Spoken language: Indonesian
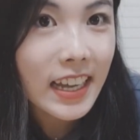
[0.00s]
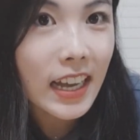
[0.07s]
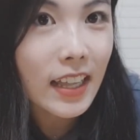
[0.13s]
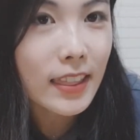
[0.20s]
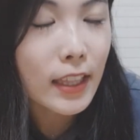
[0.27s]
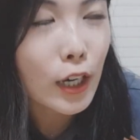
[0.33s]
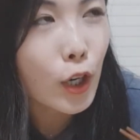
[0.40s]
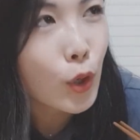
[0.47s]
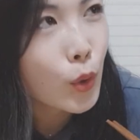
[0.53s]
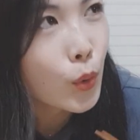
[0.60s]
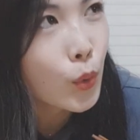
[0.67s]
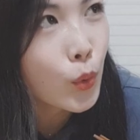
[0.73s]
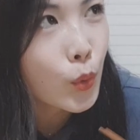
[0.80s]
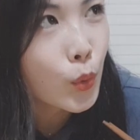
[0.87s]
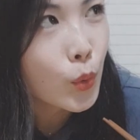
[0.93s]
atau
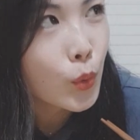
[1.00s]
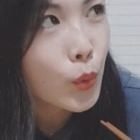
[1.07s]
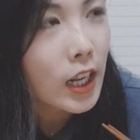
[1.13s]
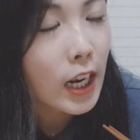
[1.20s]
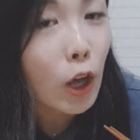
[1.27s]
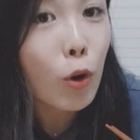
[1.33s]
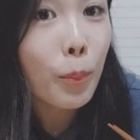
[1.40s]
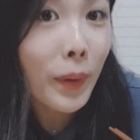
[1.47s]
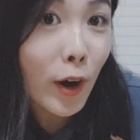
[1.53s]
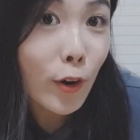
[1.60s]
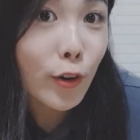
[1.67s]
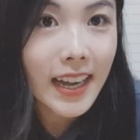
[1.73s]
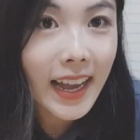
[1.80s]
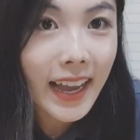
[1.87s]
pauk.